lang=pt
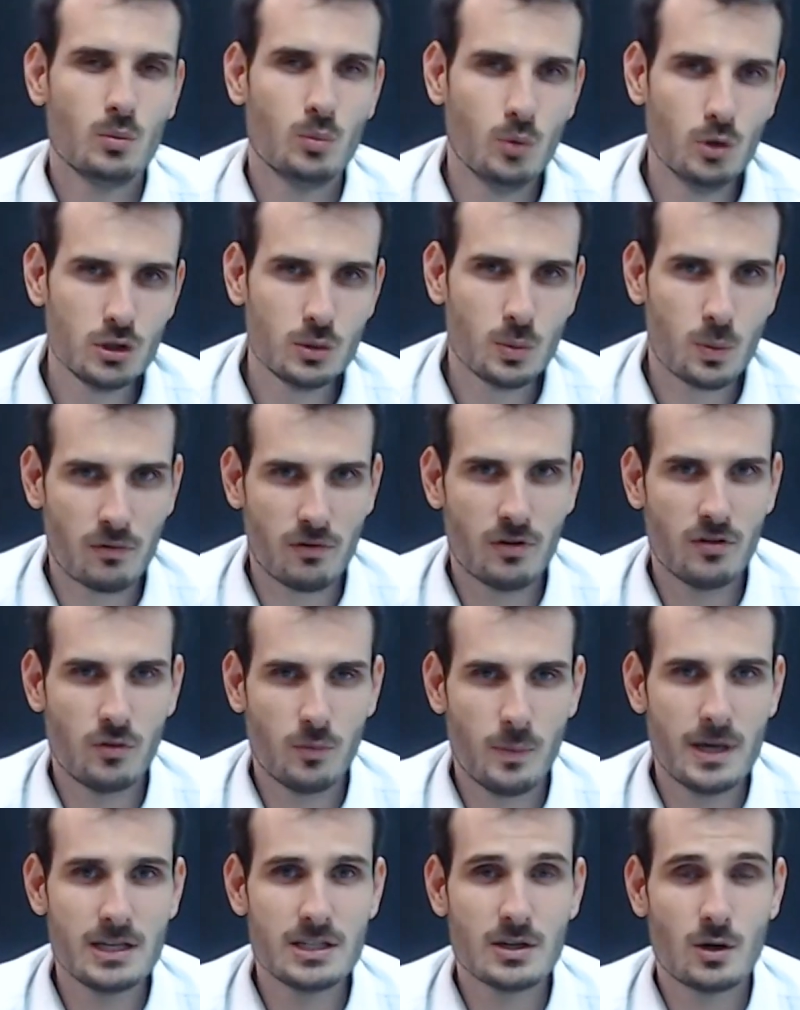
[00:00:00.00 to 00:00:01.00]
Muito
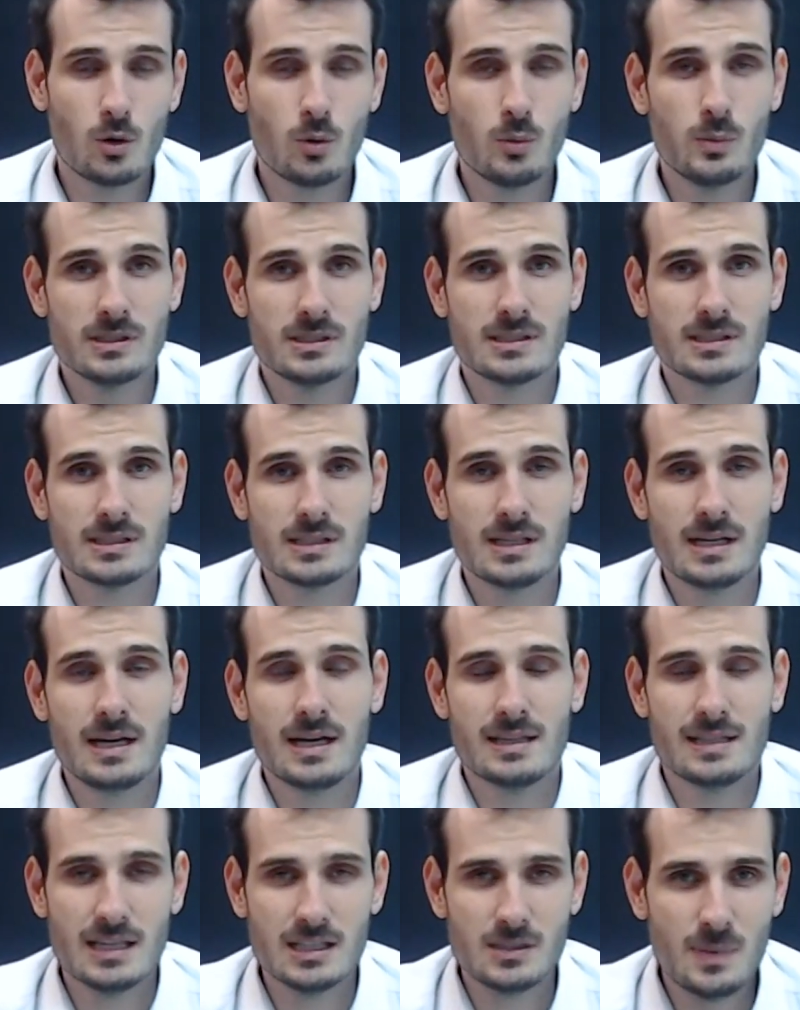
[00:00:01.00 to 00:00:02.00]
provavelmente algumas
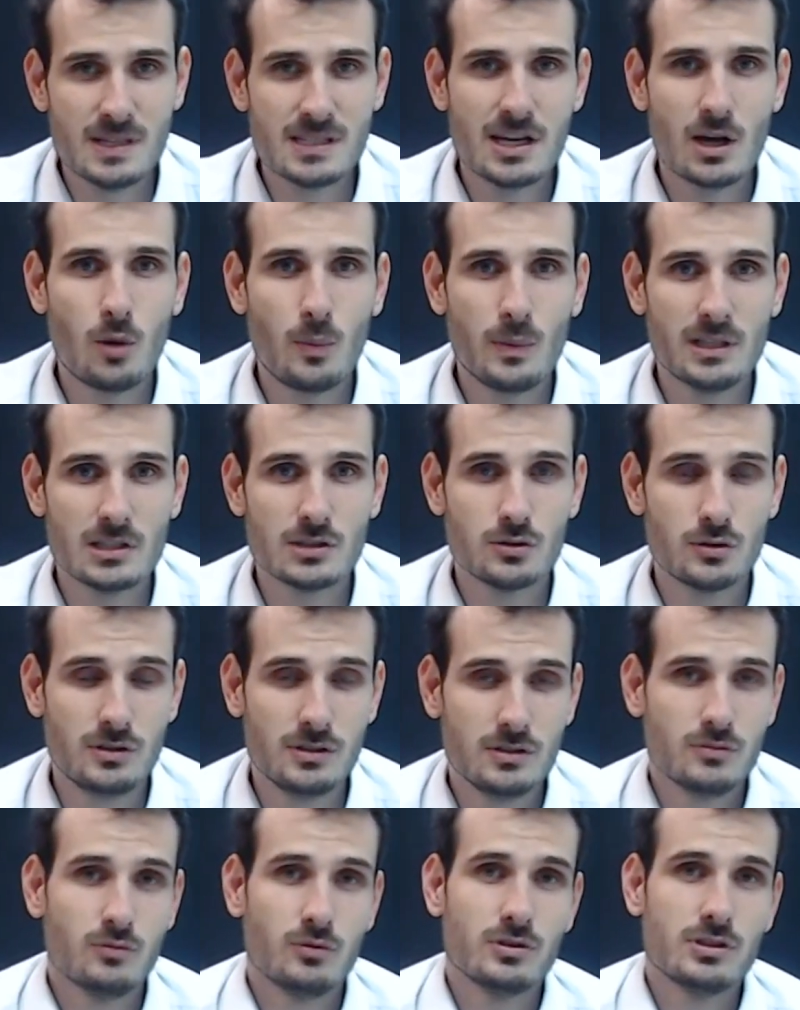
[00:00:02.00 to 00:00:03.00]
das minhas
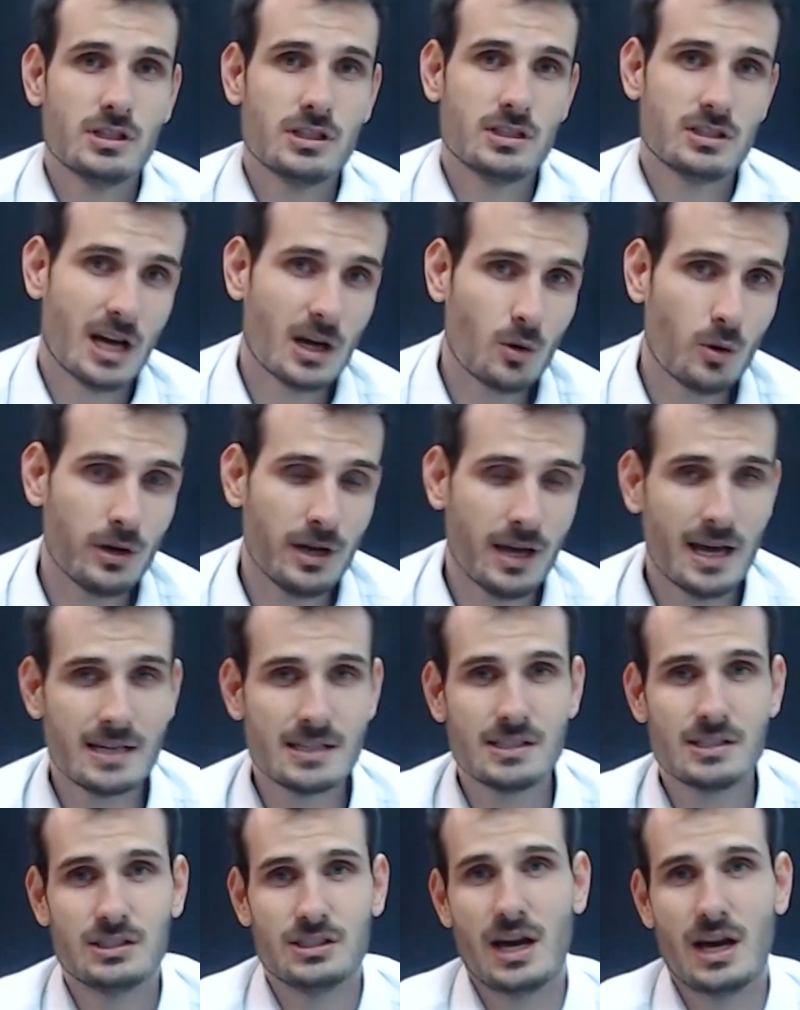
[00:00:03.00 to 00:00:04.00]
recomendações você já
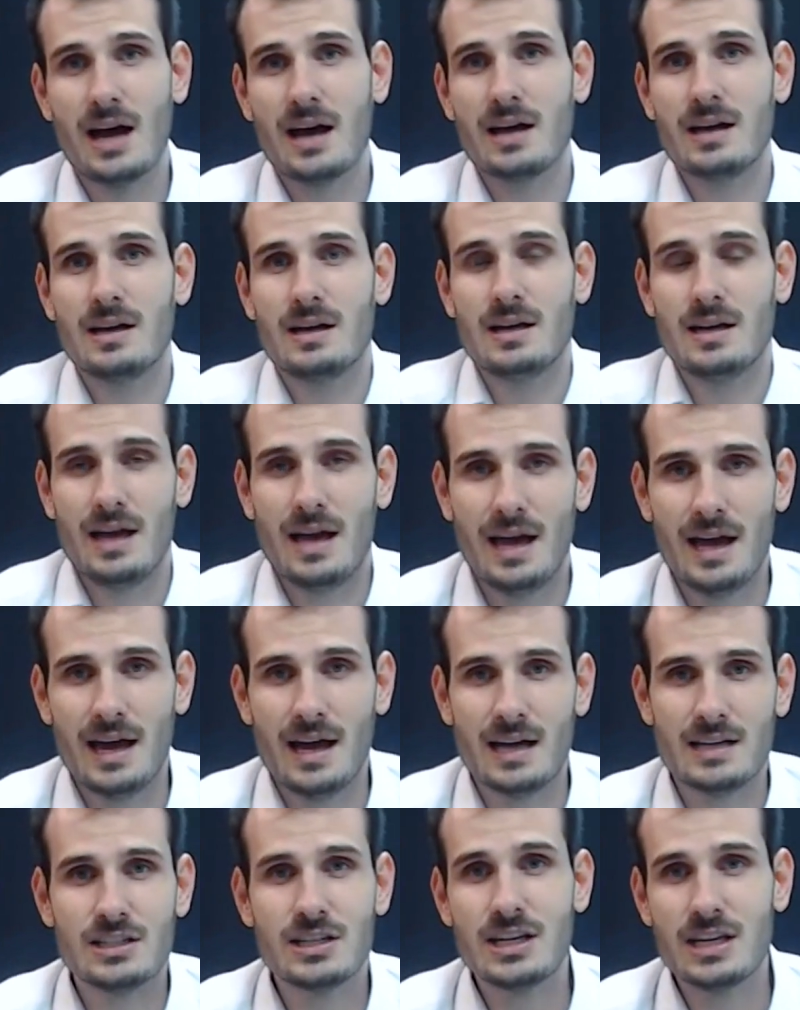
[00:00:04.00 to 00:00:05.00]
conhece, já é,
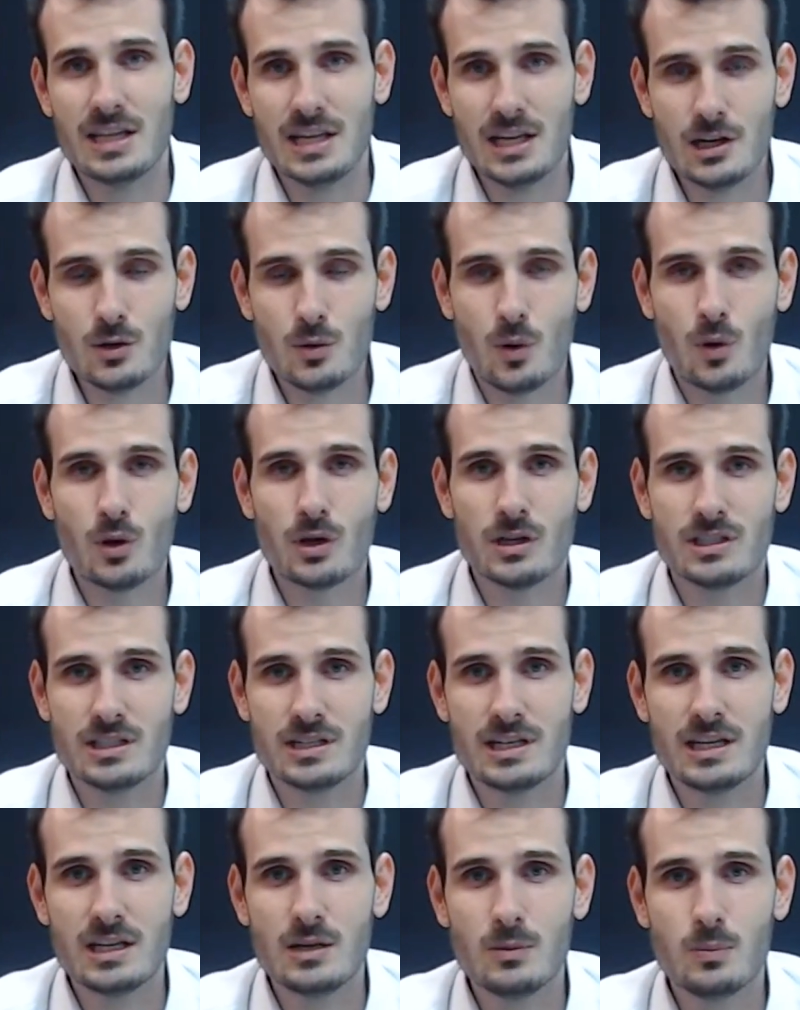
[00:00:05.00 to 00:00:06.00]
adquiriu ou
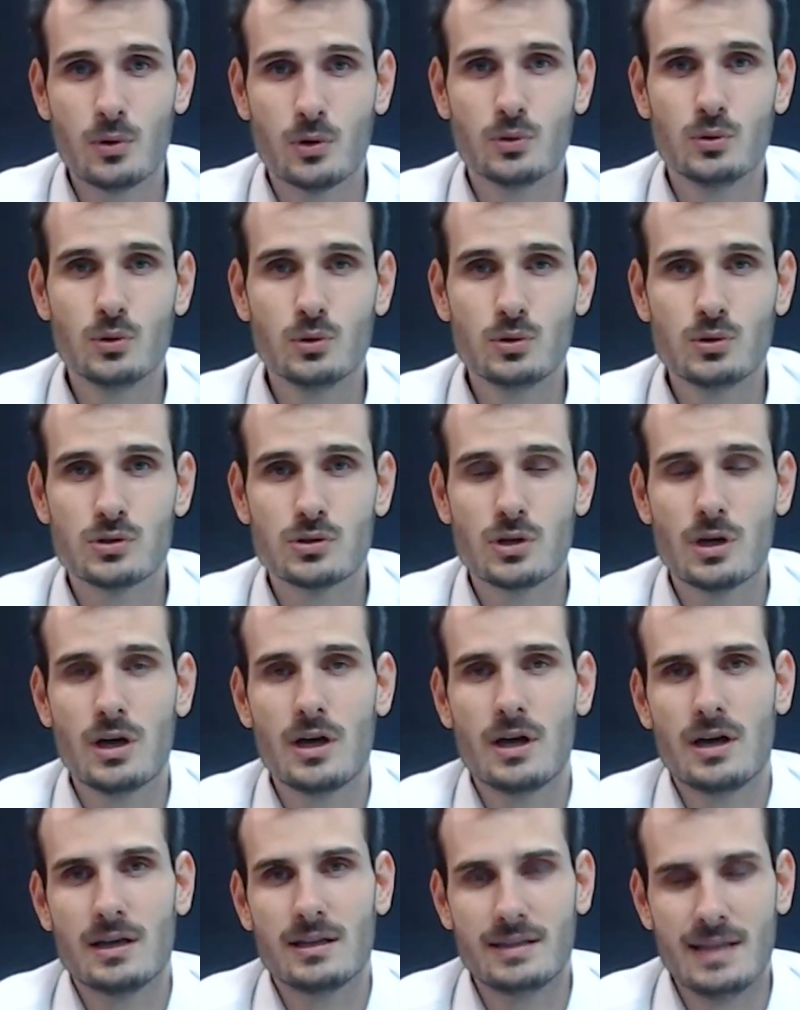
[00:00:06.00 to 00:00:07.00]
adquire produtos
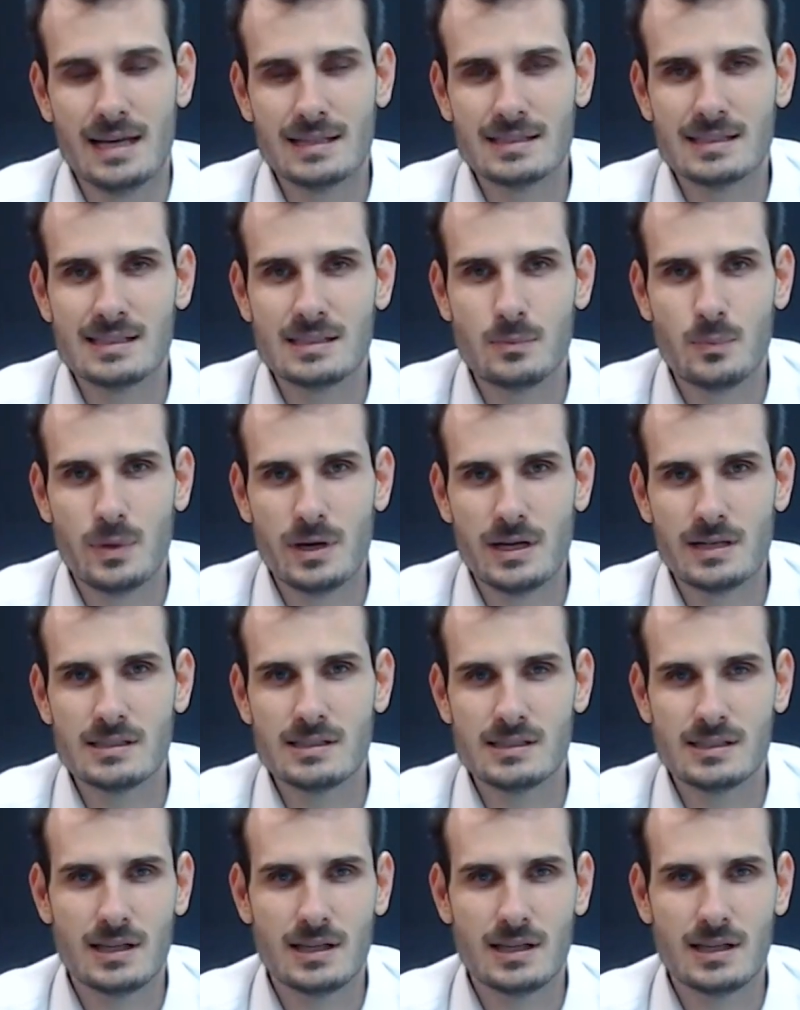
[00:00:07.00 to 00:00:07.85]
dessas empresas.